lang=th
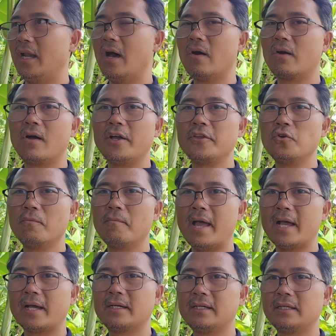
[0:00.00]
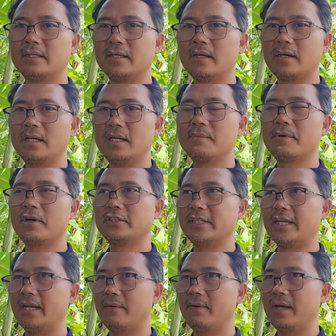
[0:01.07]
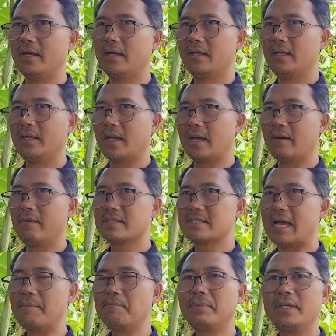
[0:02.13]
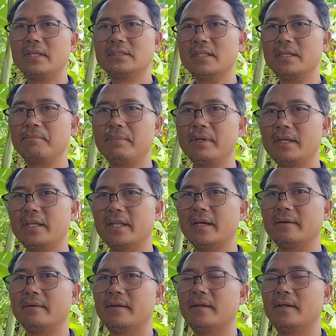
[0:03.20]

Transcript: เราก็อายุมากขึ้นเราก็เริ่มเข้าใจแล้วว่าคำว่า 3 ปี 4 ปีเนี่ย